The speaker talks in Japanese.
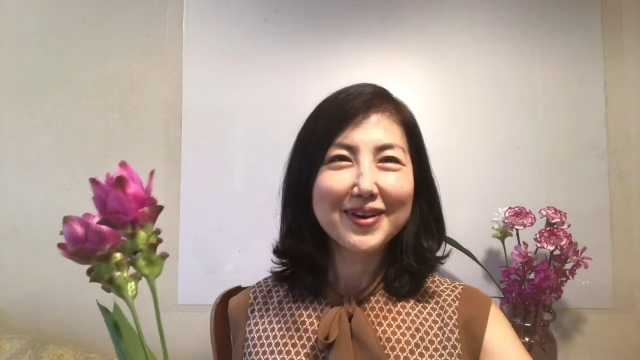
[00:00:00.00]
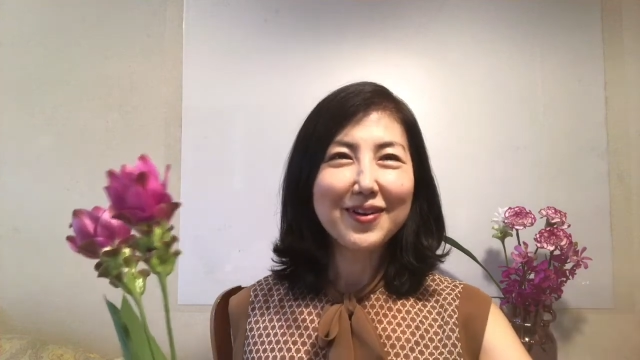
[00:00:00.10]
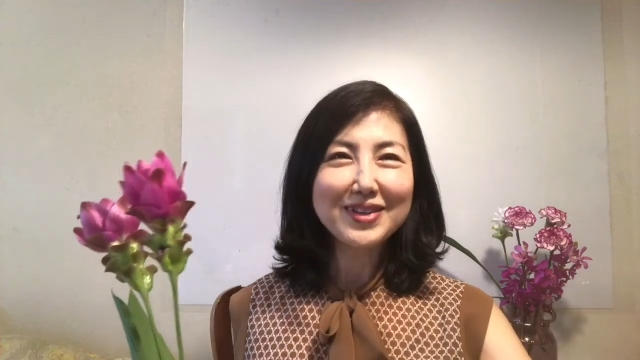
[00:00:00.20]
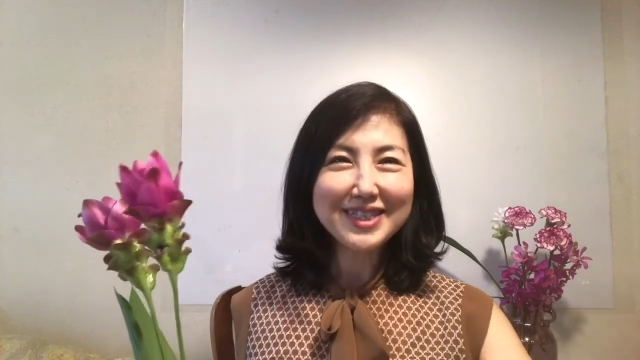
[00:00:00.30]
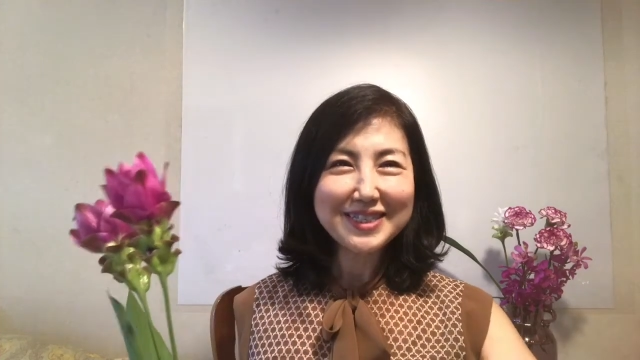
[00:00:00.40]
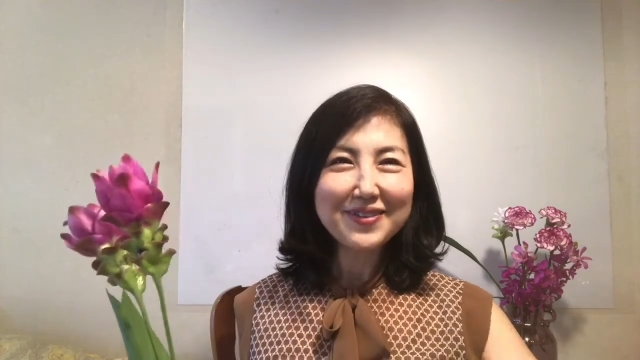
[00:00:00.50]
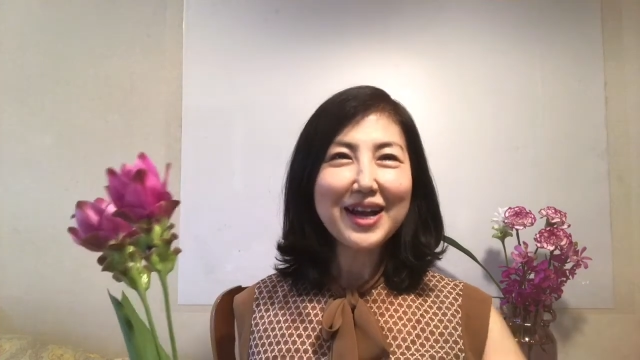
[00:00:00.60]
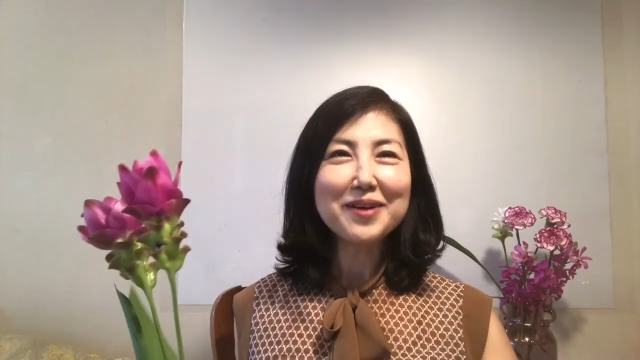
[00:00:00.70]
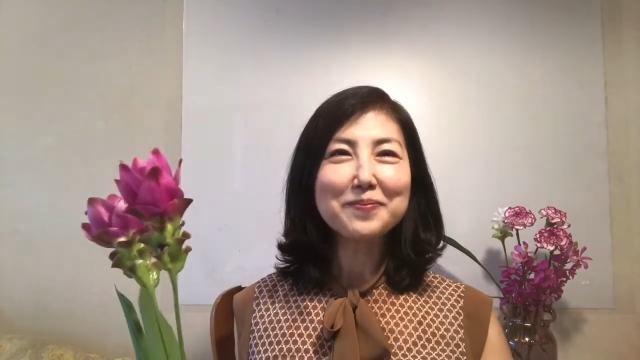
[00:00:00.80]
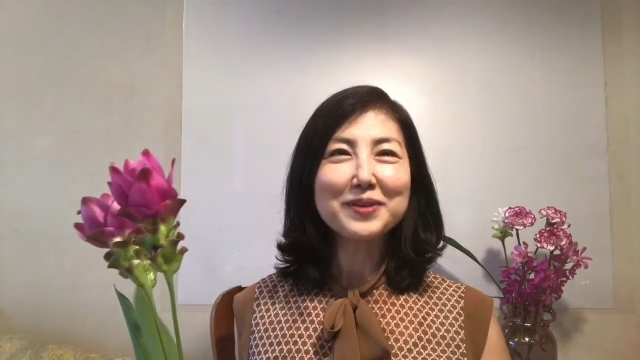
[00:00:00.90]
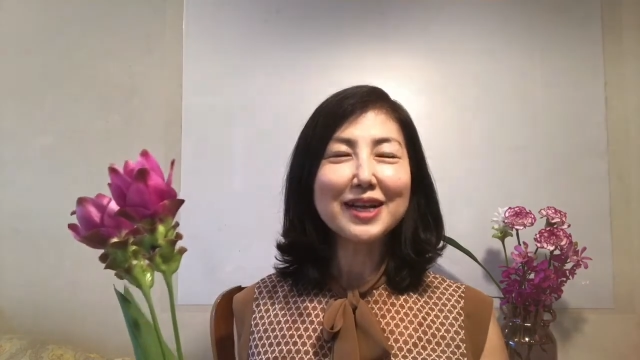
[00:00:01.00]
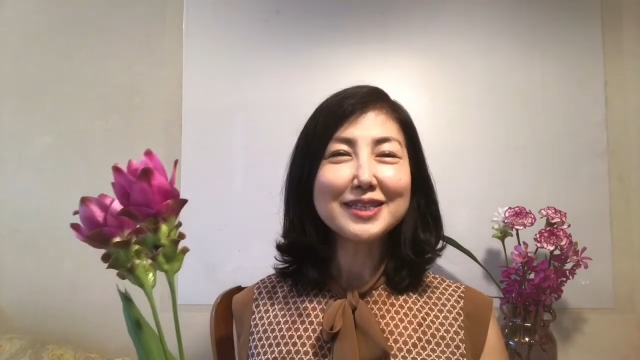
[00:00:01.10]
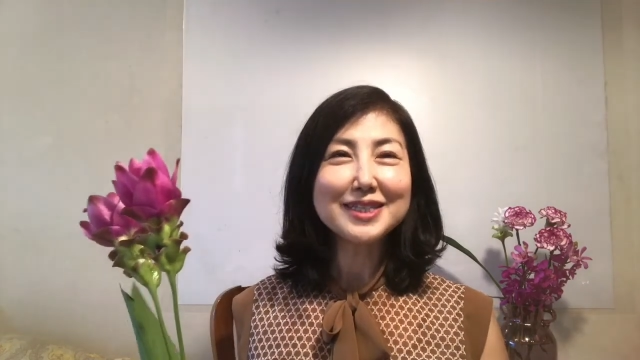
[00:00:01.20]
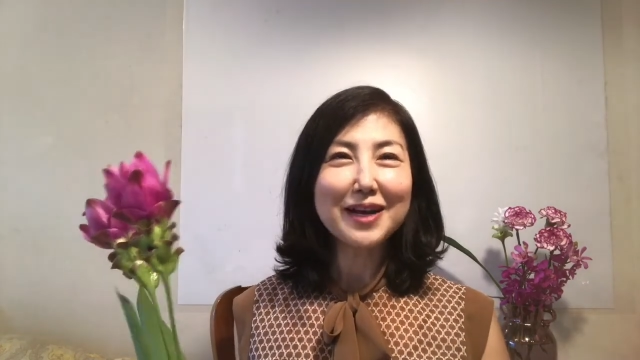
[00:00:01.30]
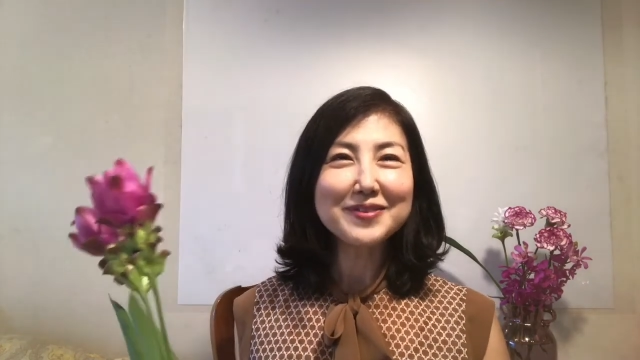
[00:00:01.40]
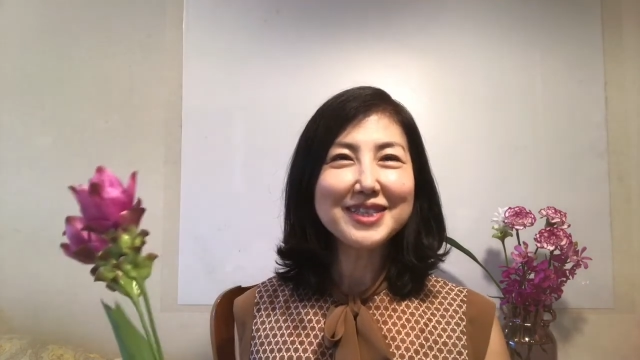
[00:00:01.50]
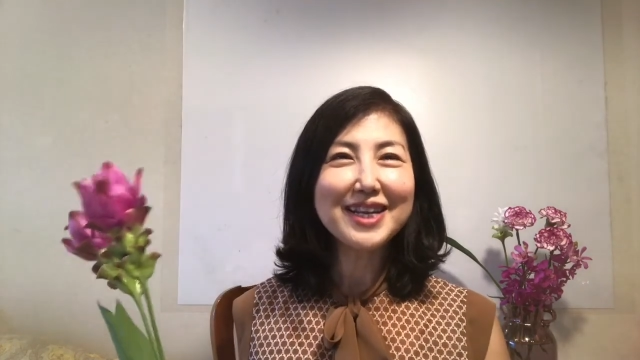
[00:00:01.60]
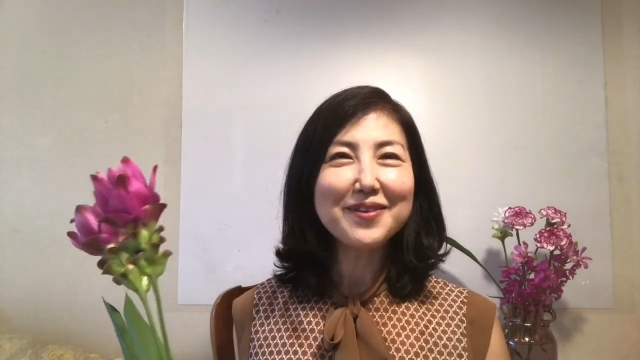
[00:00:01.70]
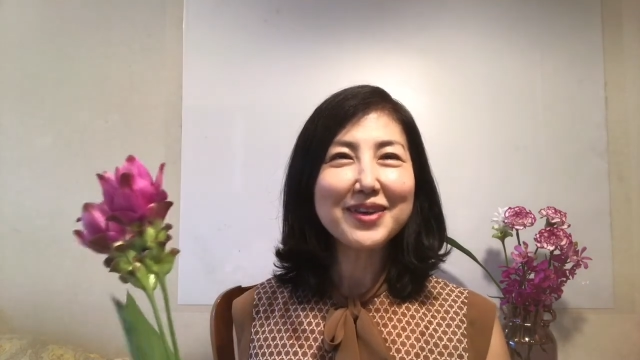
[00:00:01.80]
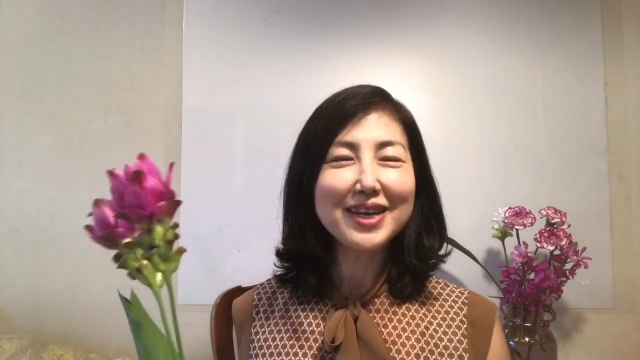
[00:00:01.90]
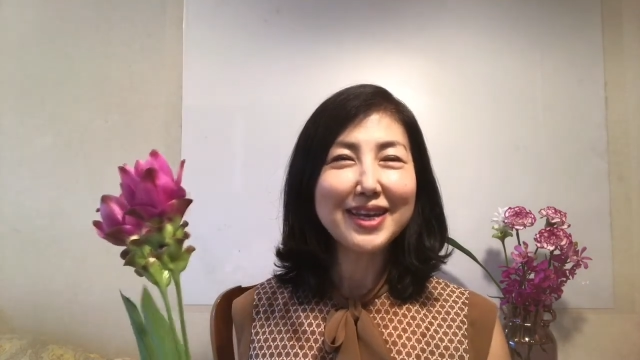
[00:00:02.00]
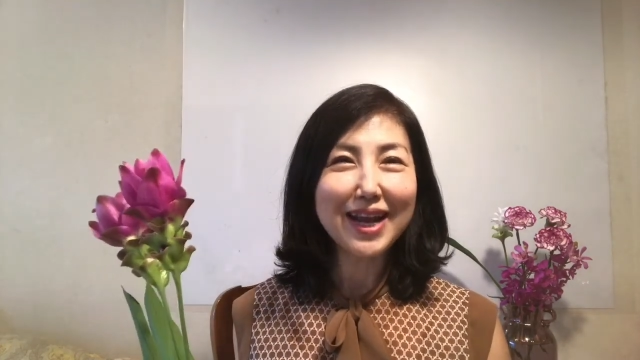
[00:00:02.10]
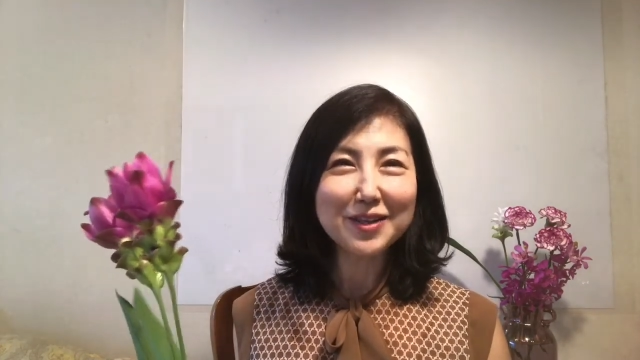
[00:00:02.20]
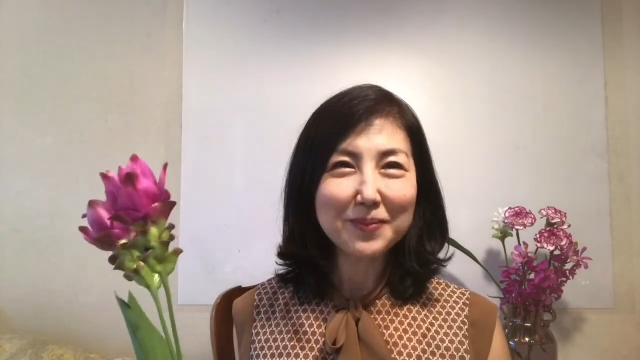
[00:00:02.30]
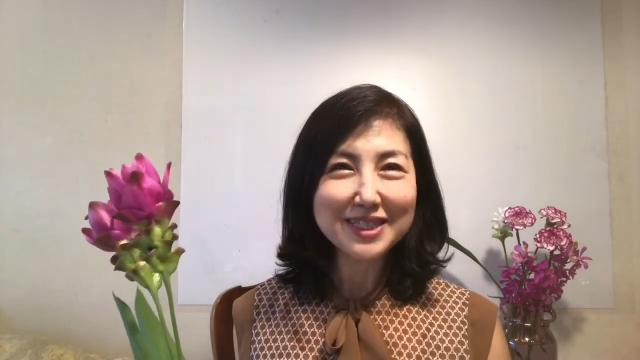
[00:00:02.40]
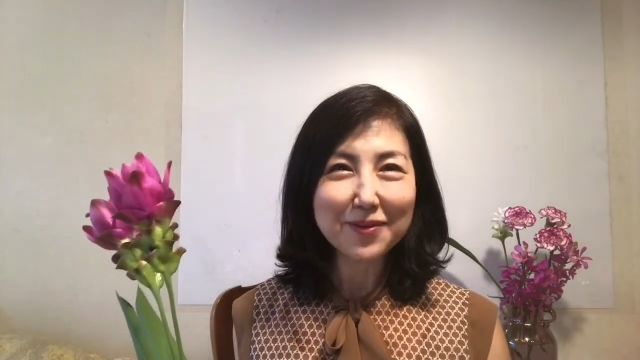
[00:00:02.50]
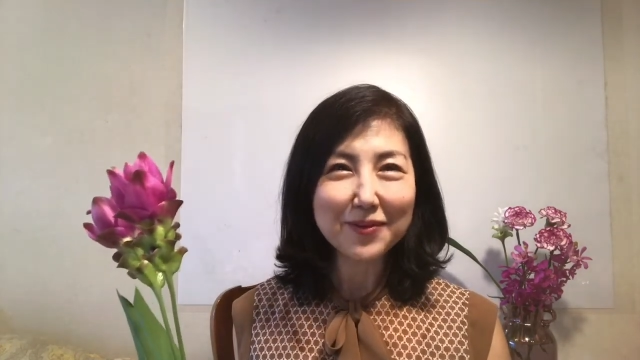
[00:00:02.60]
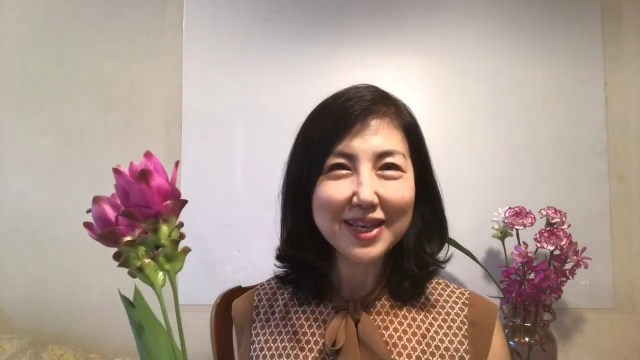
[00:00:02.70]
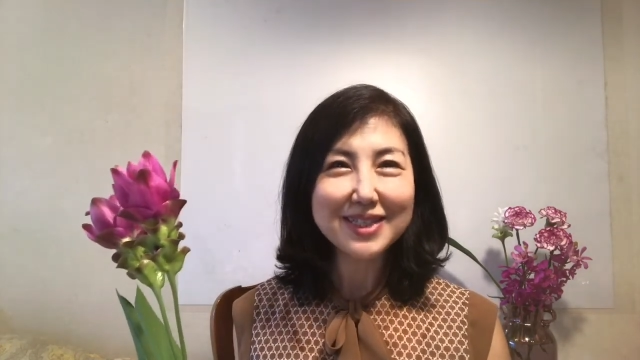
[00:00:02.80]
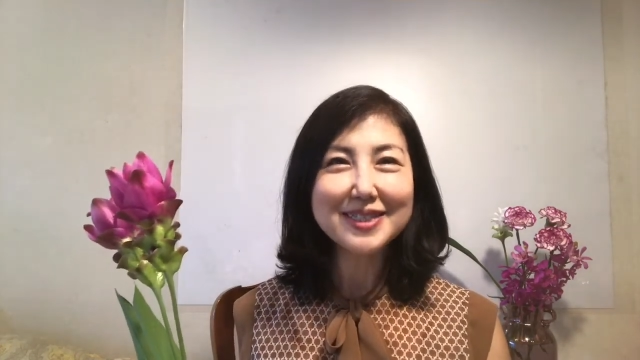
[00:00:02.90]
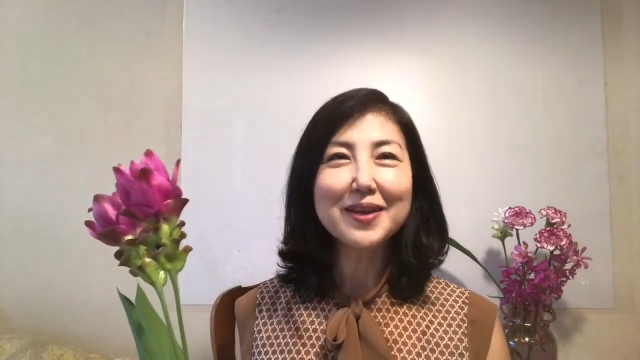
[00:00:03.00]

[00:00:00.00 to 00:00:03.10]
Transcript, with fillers: こんにちは。プランツカウンセリングヒーラーのまさこです。